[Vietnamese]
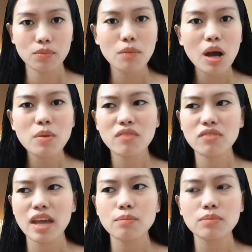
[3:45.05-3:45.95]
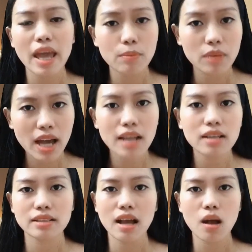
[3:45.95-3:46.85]
bao biện vì em thèm khát
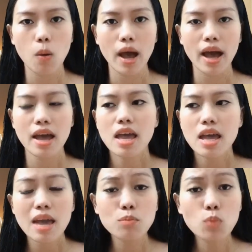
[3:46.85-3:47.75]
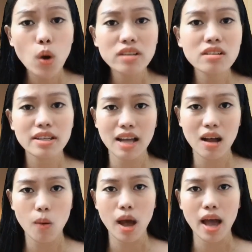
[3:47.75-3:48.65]
người ta quá em muốn người ta
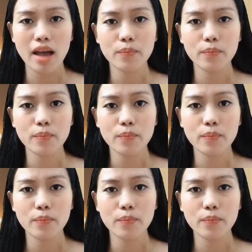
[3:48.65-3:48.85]
quá